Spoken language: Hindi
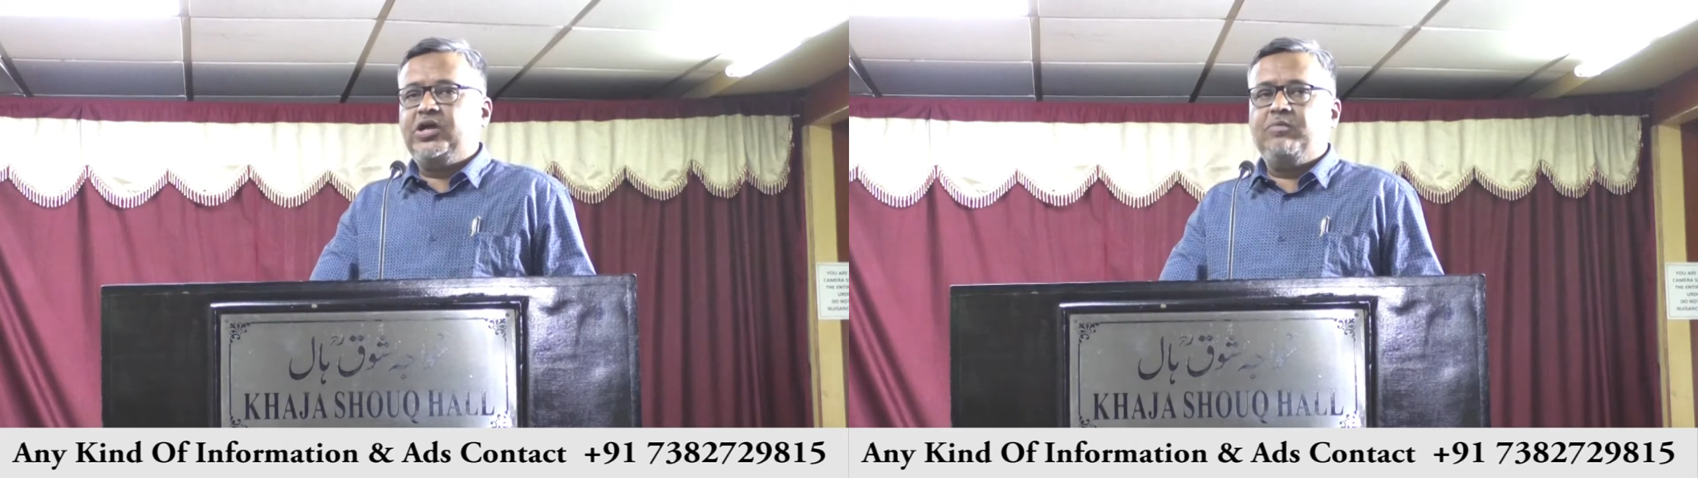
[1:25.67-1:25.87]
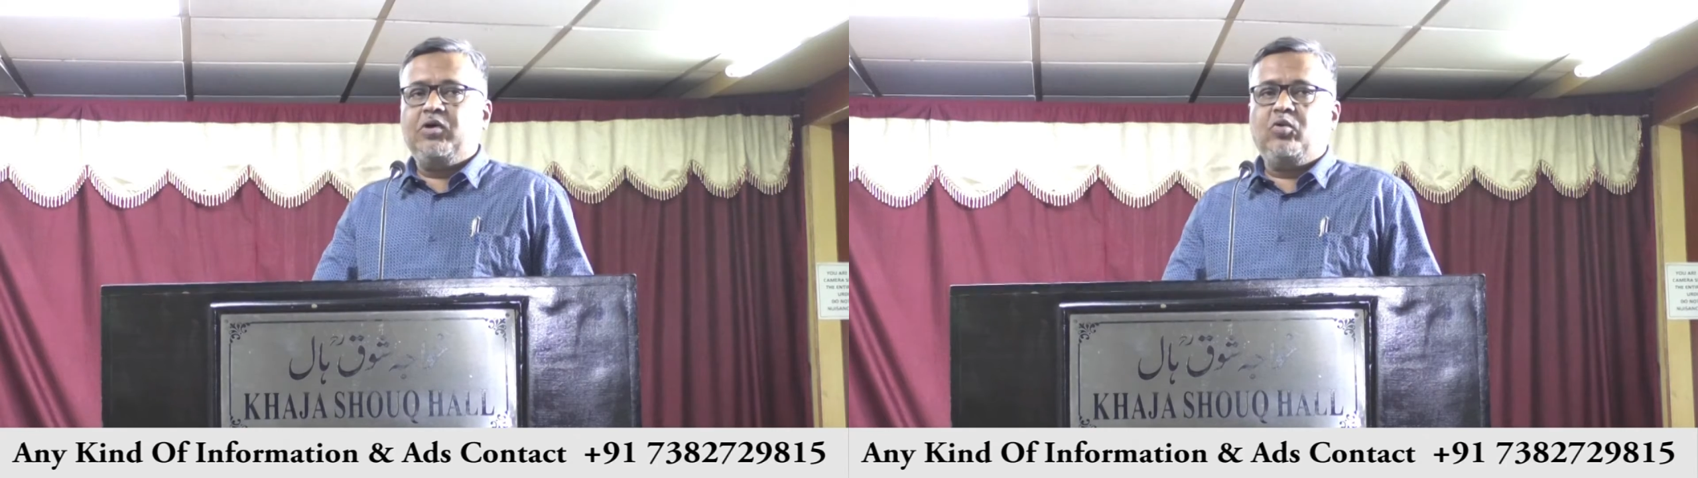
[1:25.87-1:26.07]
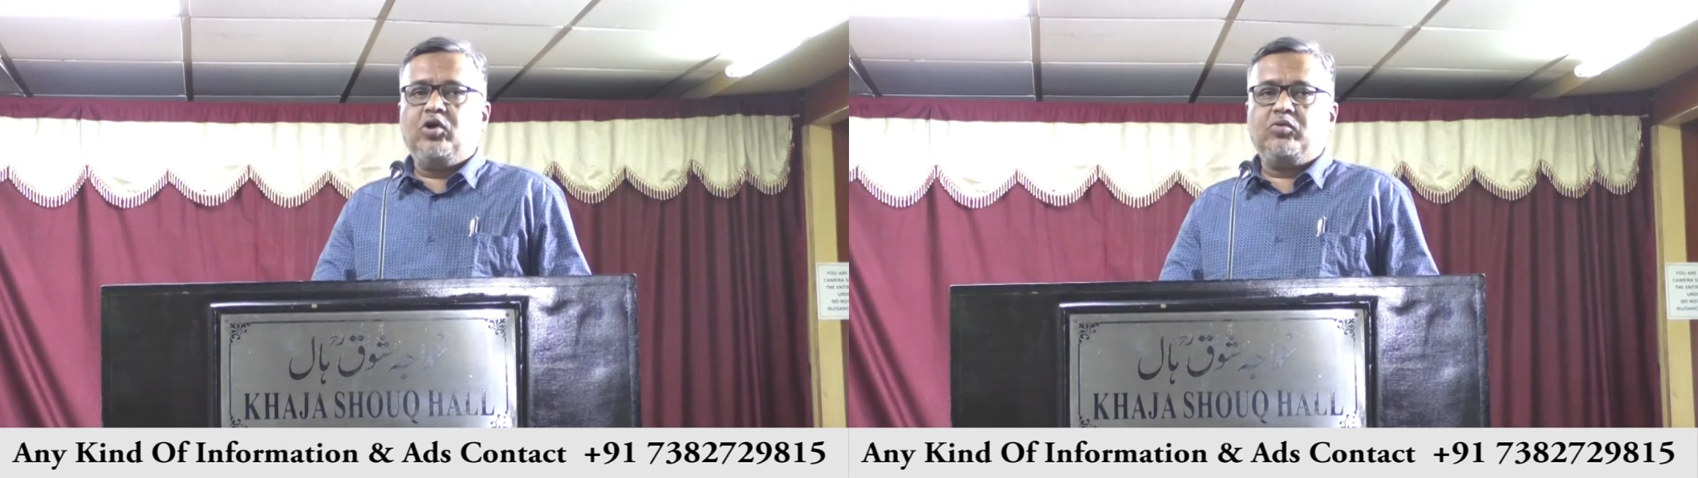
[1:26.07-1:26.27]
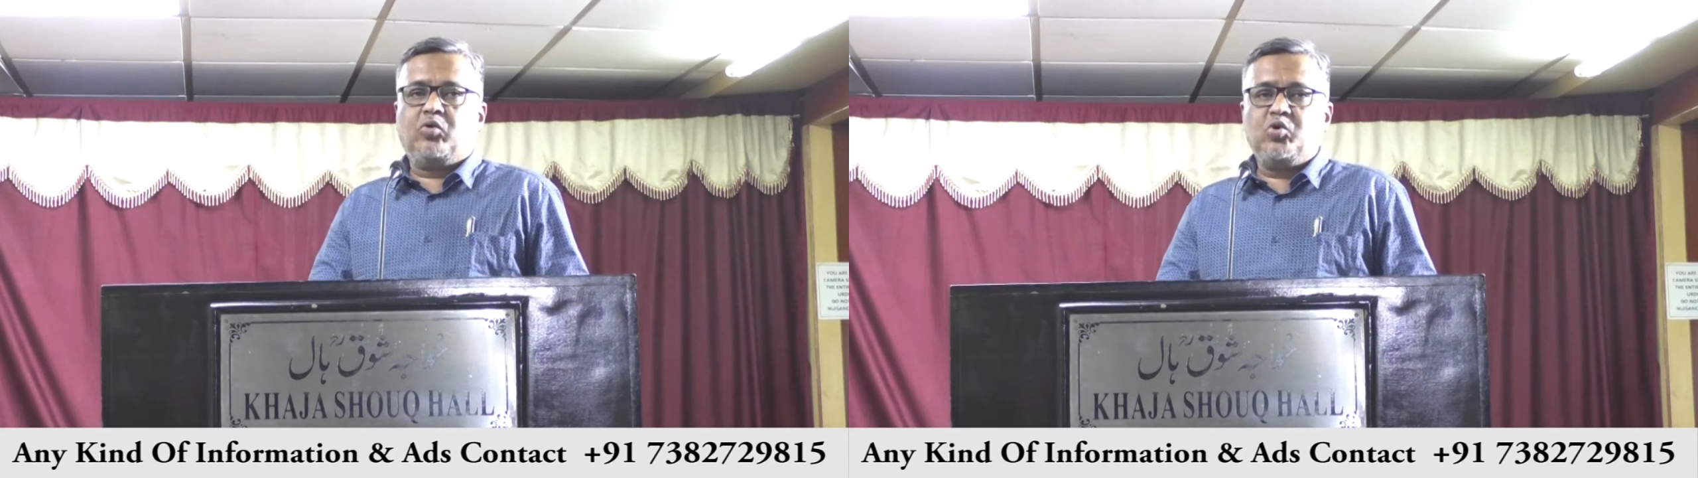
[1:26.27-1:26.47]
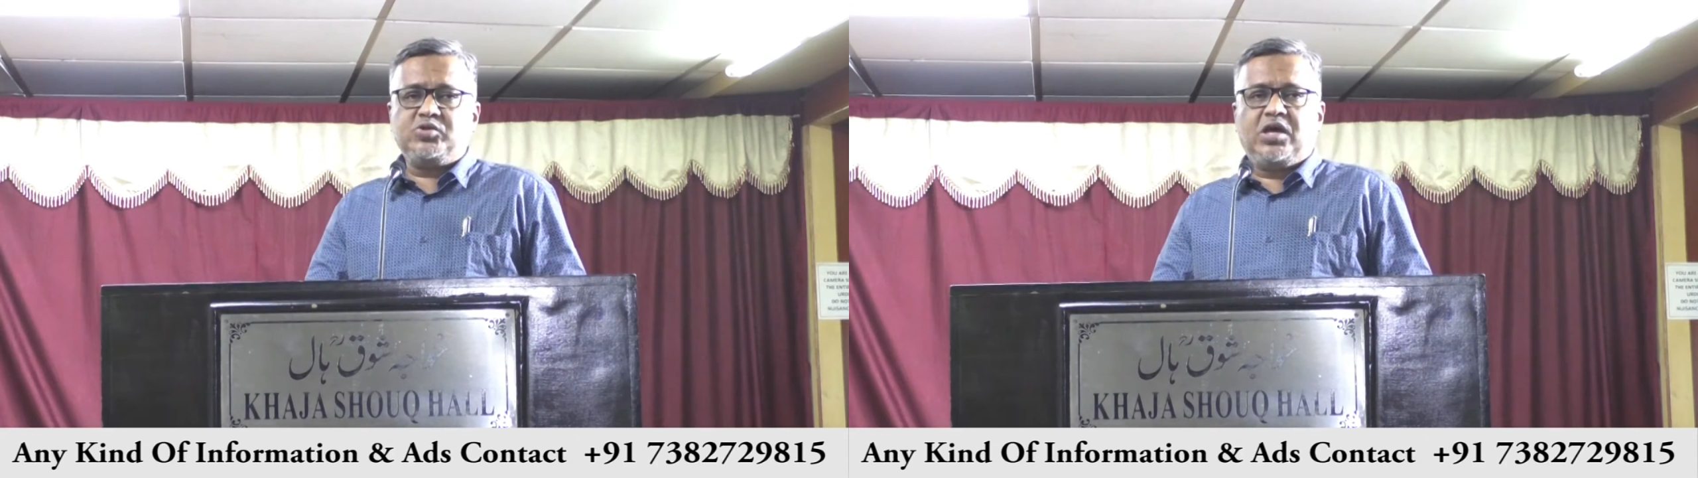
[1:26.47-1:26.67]
टीम है वो लोग
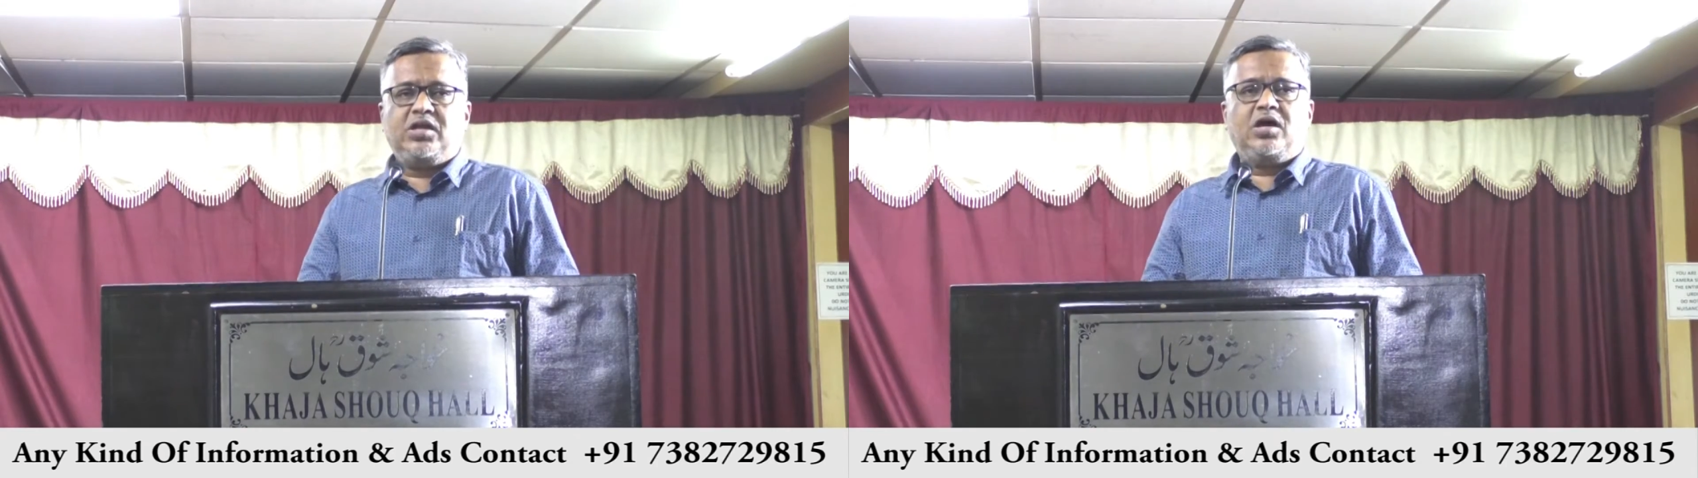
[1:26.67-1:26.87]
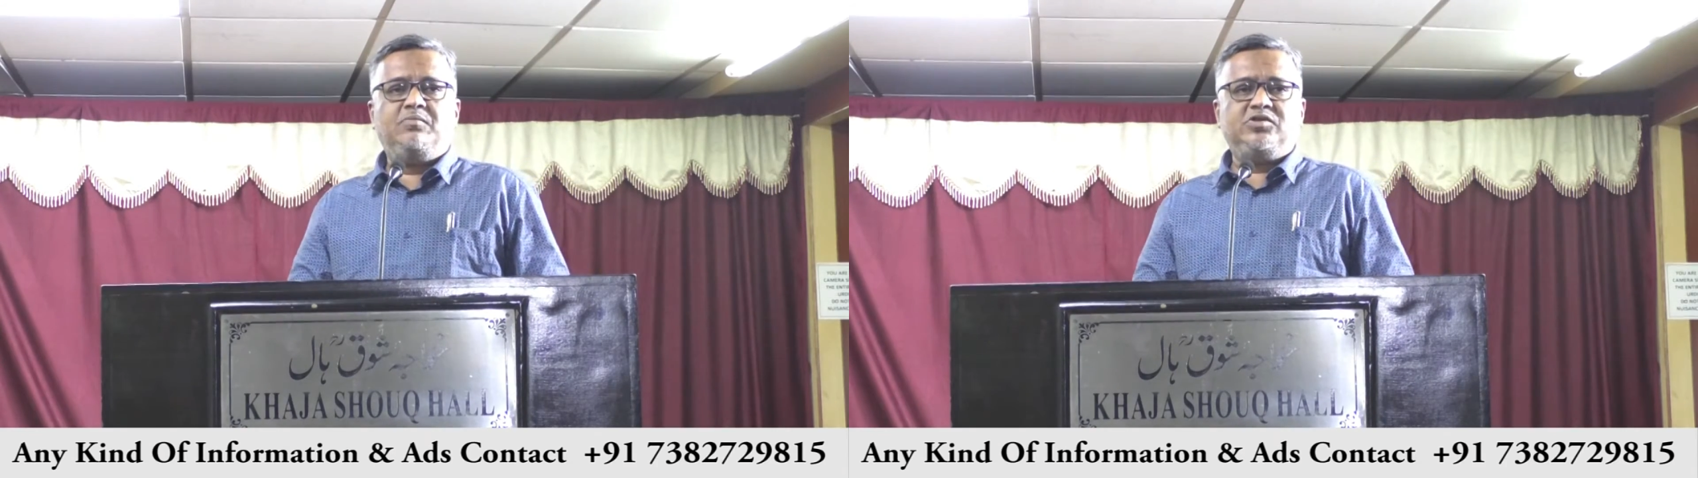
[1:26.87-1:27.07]
रोज़ाना